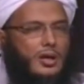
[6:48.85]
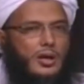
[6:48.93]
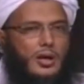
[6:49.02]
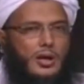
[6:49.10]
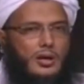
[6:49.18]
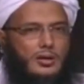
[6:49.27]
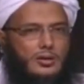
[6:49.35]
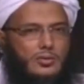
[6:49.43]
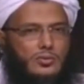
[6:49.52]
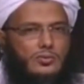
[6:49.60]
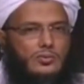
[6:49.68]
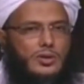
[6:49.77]
كان
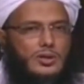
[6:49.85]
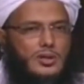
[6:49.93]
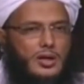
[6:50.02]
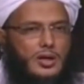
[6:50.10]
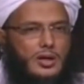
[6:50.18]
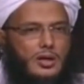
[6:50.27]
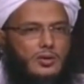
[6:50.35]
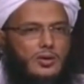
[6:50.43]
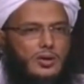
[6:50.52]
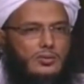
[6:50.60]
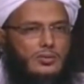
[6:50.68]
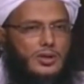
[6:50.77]
اليهود والنصارى
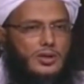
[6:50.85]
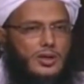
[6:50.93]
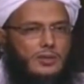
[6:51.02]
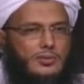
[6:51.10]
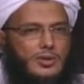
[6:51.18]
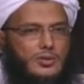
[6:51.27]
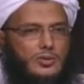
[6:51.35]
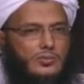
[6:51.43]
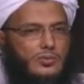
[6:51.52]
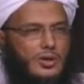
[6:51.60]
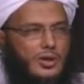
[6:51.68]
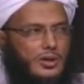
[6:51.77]
وأهل الكتاب
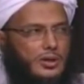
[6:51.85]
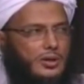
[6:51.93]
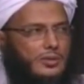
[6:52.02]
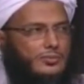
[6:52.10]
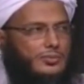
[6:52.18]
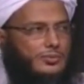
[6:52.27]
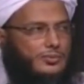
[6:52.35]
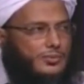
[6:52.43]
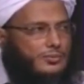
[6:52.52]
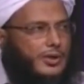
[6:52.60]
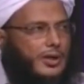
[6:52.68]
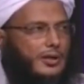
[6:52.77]
يزعمون أن لهم
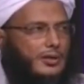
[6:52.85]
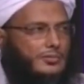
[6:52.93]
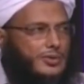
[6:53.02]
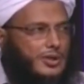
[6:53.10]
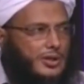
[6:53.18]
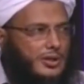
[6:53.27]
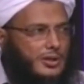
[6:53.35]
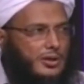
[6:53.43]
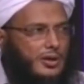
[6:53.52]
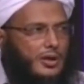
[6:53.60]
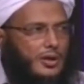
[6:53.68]
شهوفا على المشركين